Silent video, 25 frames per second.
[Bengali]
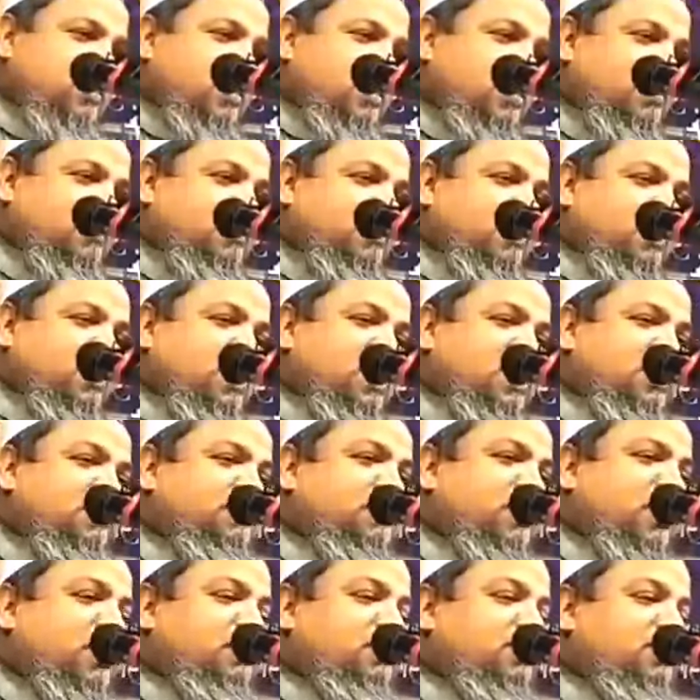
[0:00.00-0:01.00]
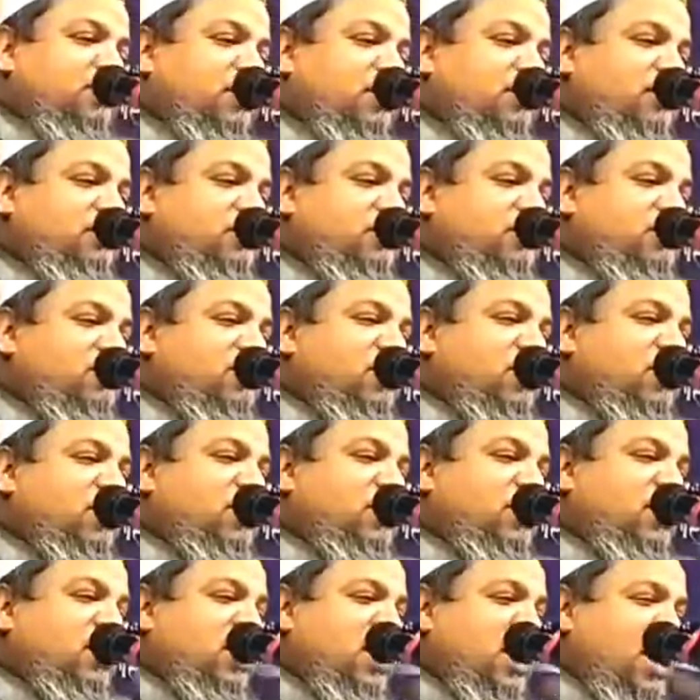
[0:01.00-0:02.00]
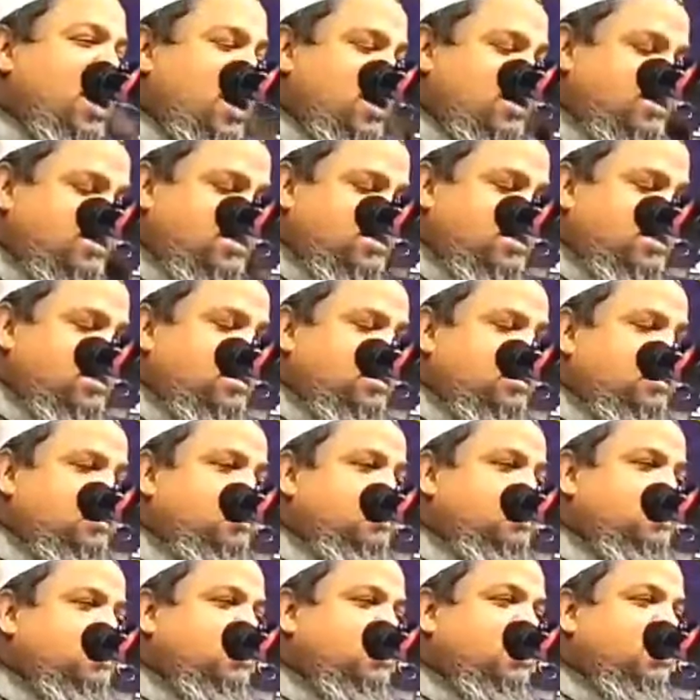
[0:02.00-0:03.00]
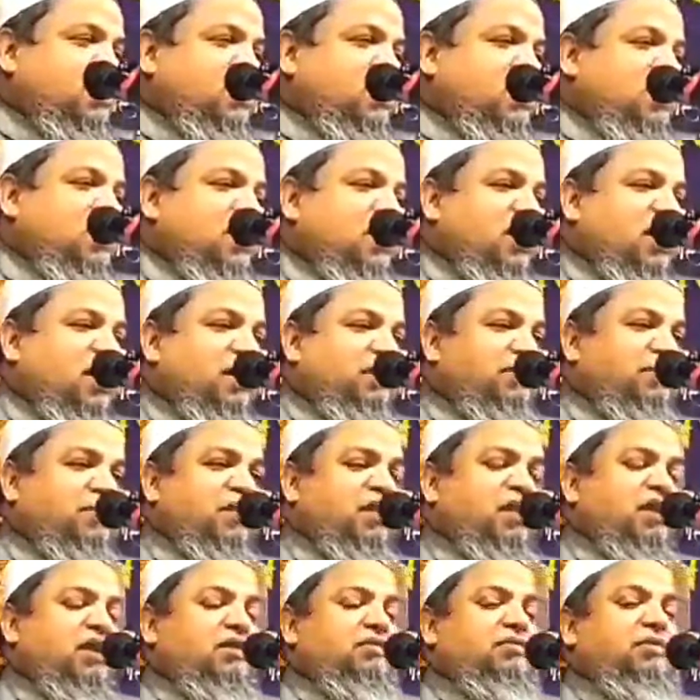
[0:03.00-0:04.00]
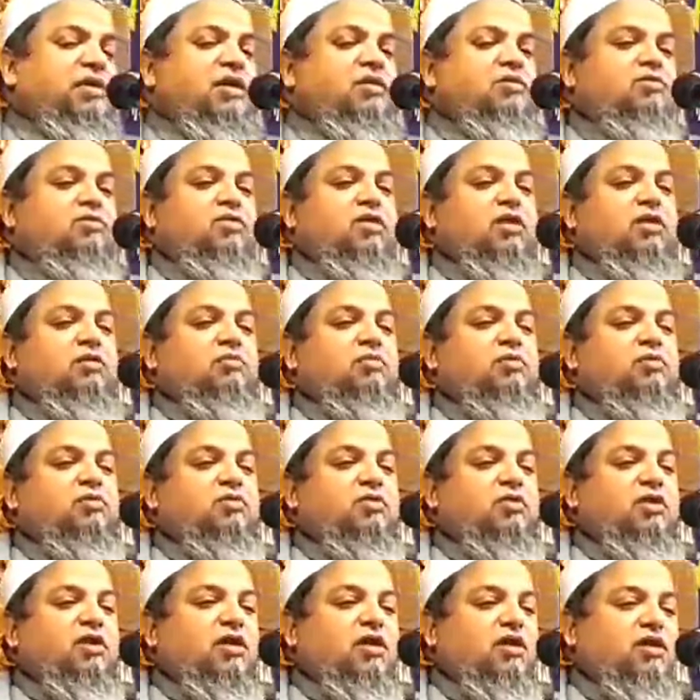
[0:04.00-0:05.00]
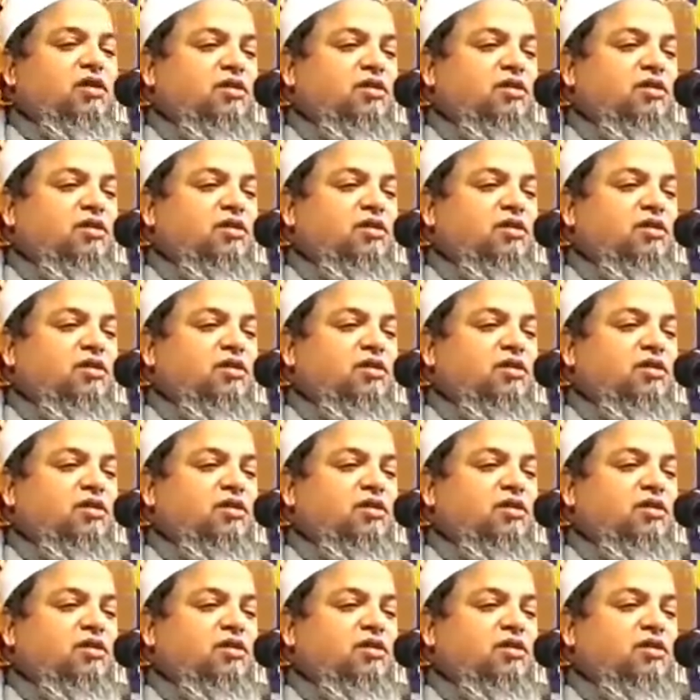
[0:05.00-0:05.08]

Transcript: আমাদের ইবাদতের ভেতরে রিয়া আছে আমাদের ইবাদতের ভেতরে